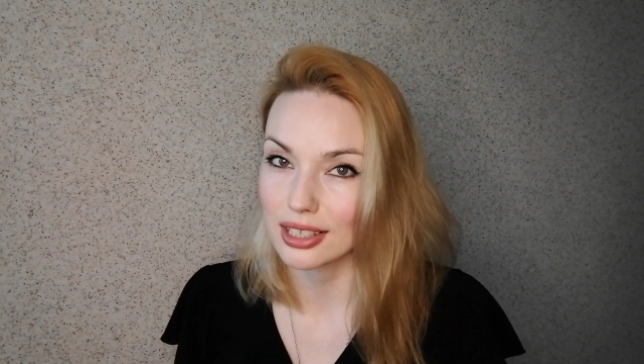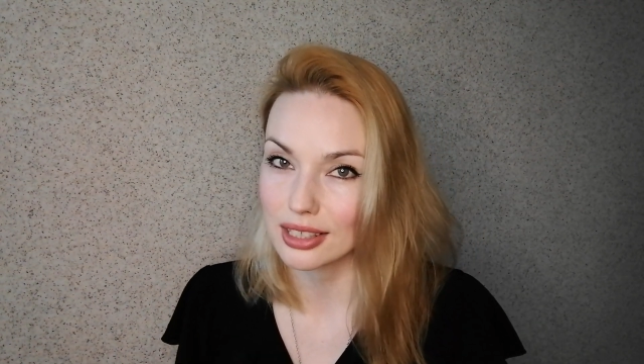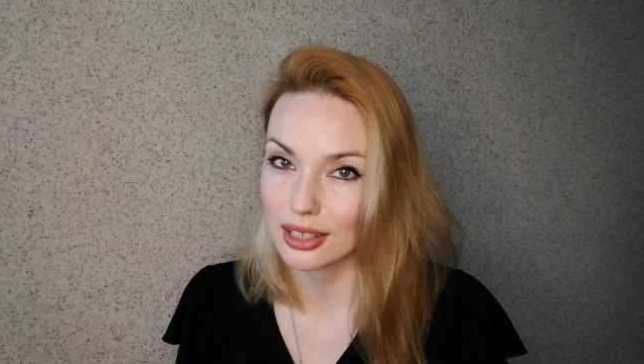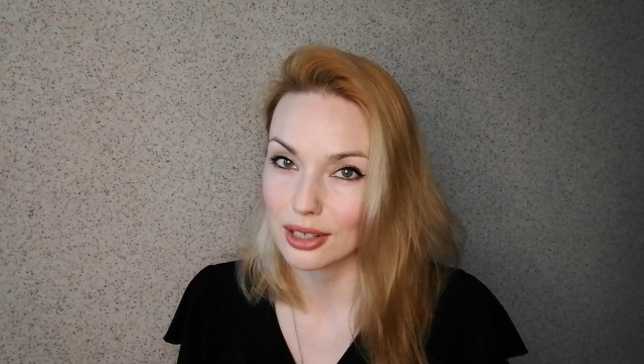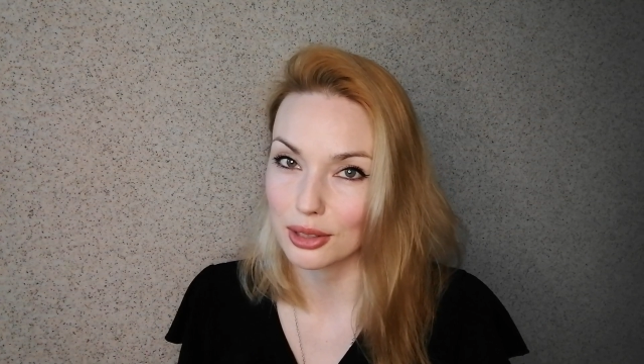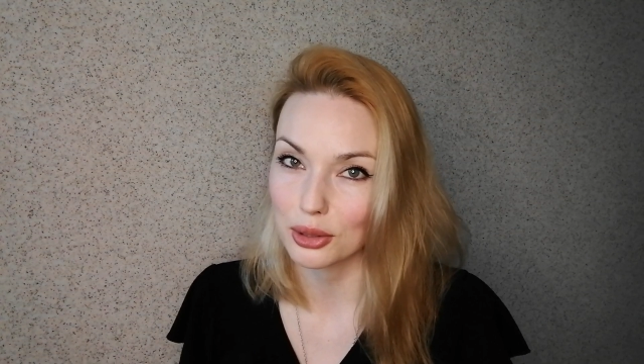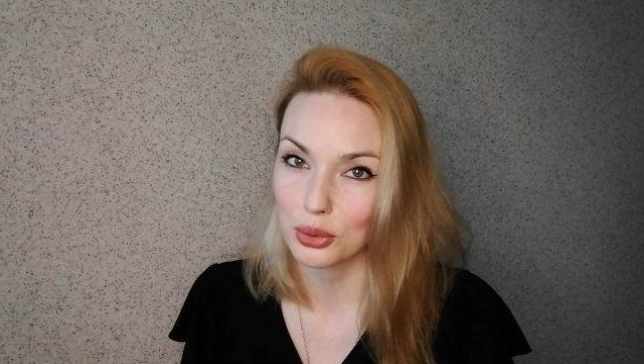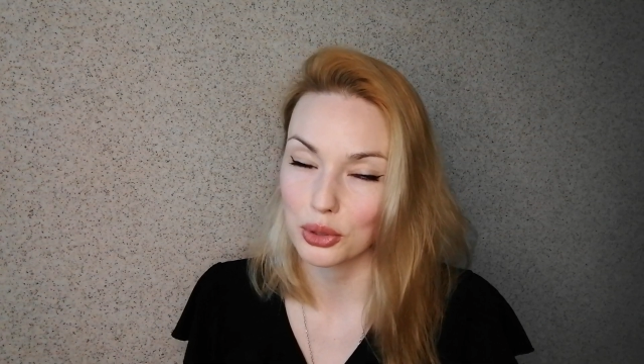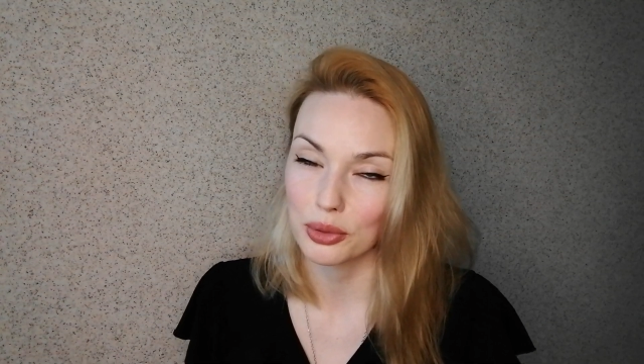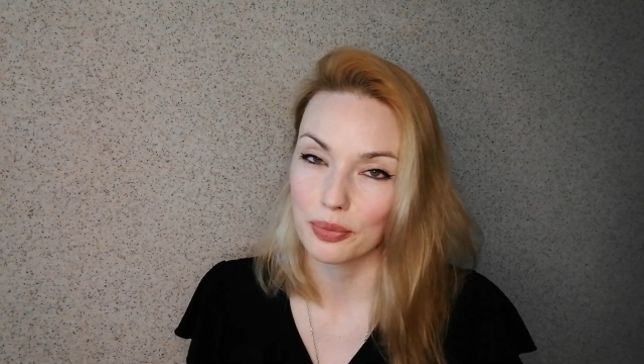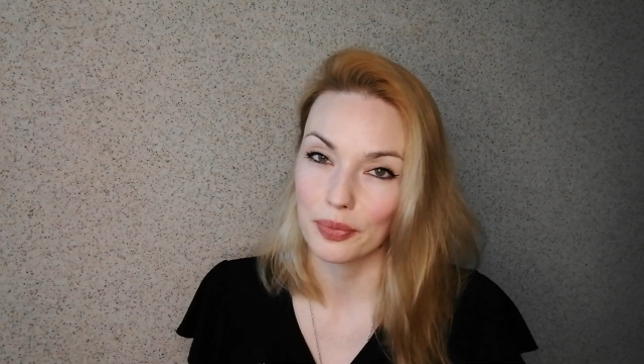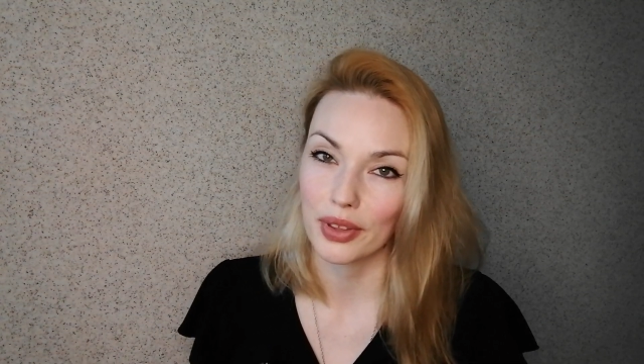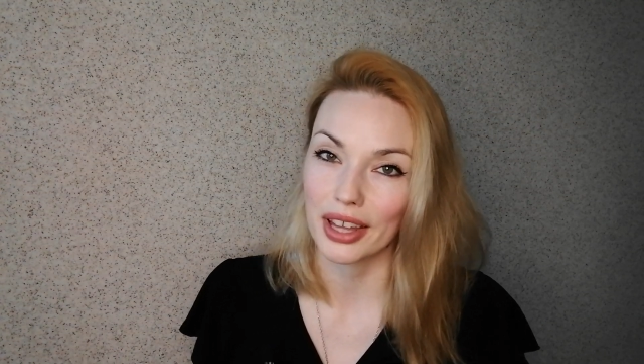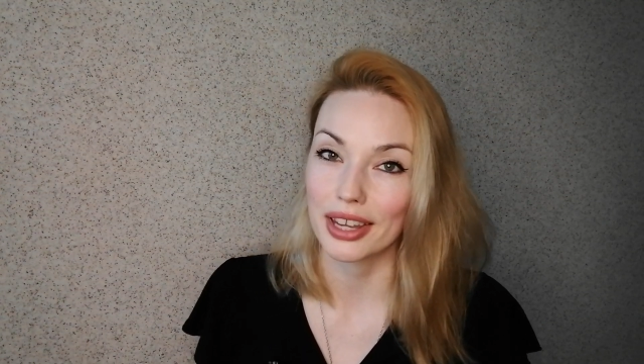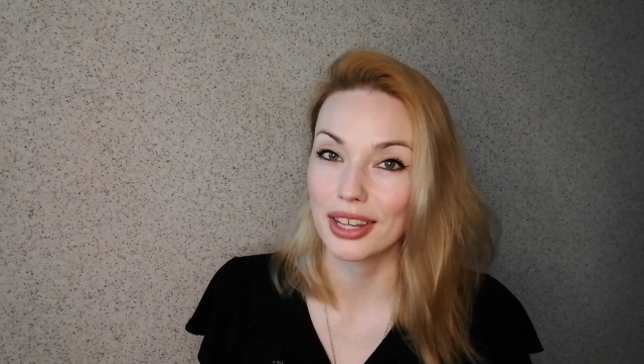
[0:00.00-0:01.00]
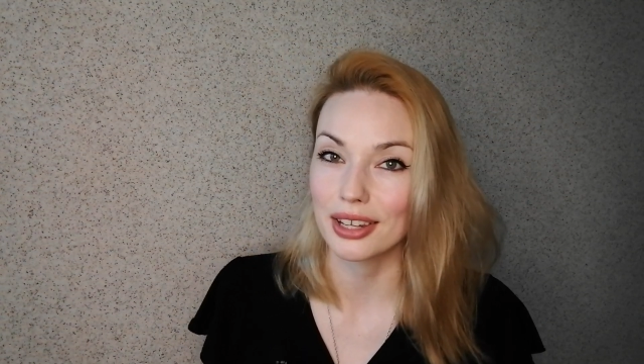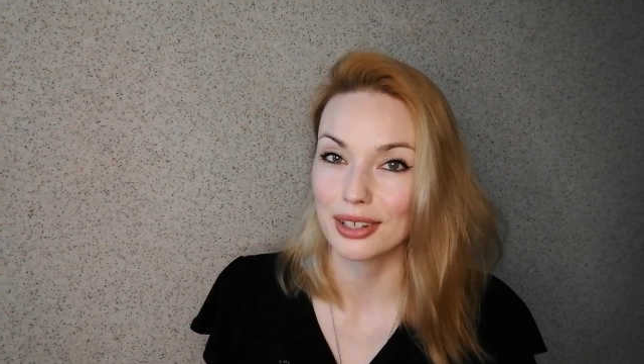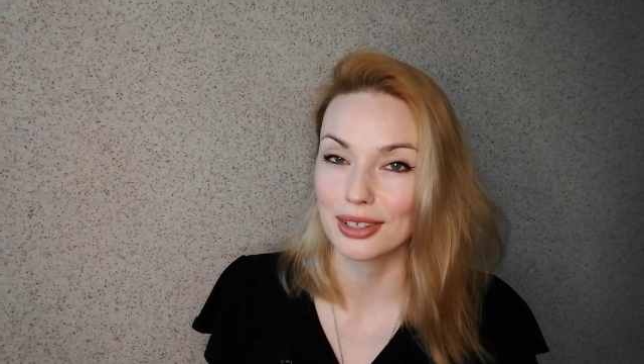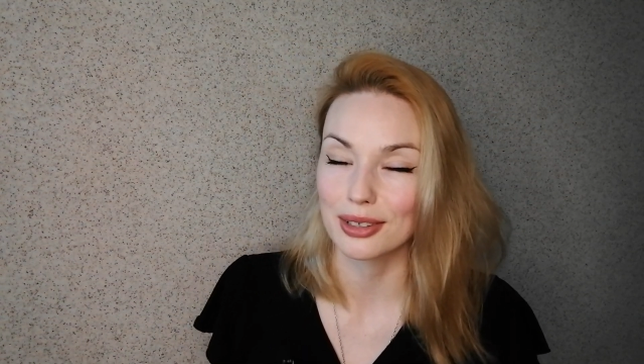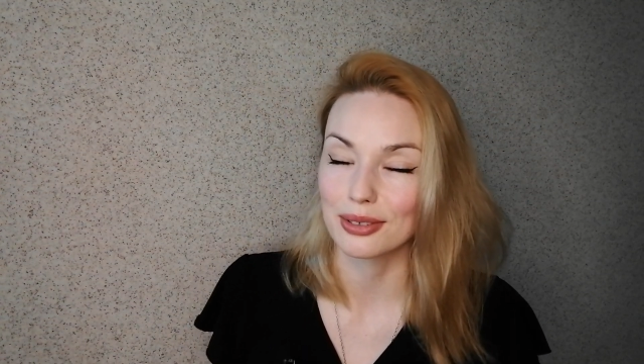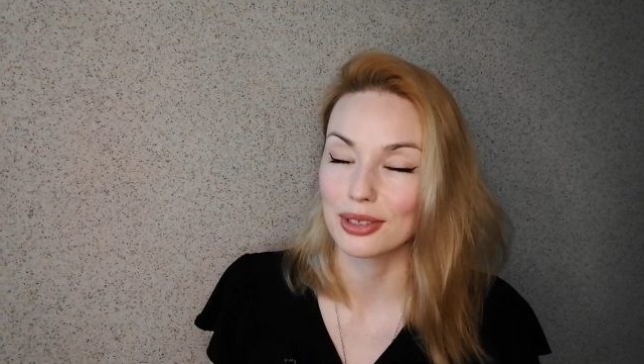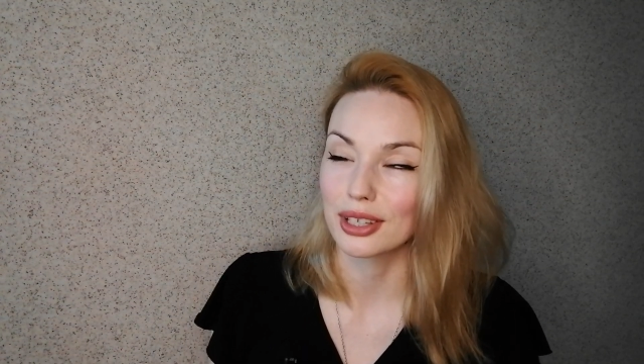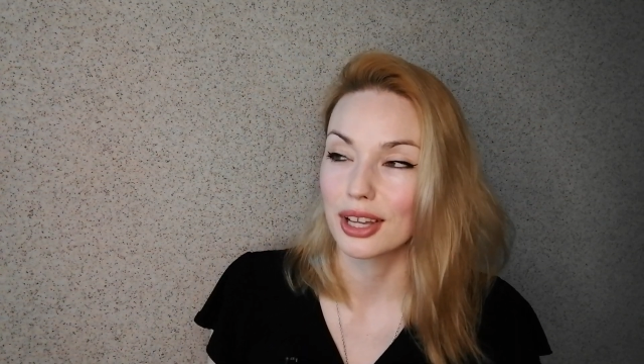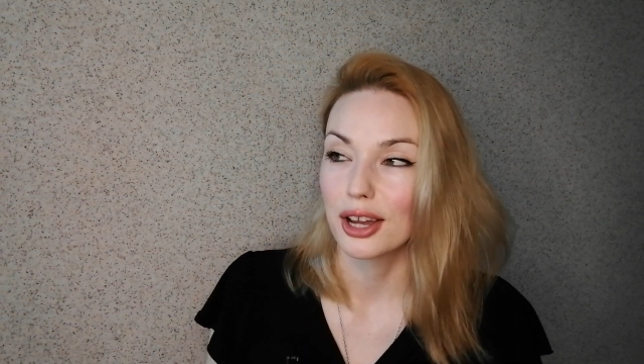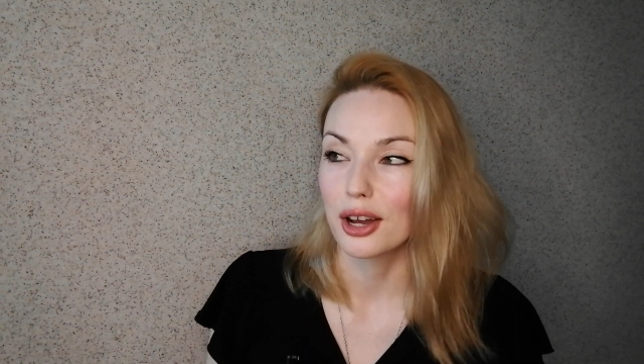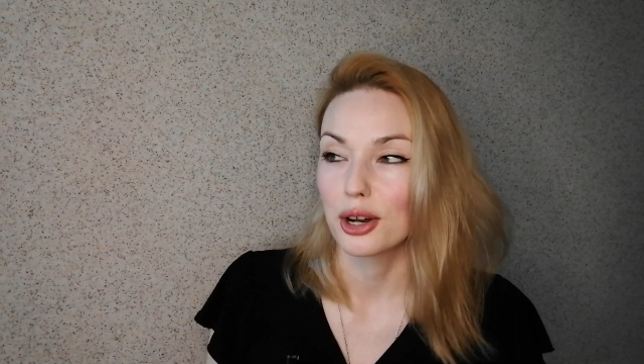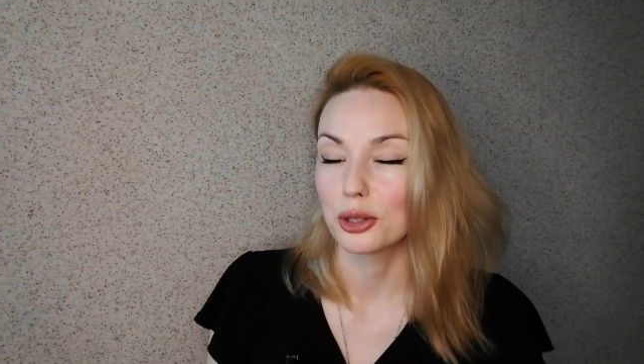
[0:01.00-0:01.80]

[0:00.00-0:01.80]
стороной, ореховый,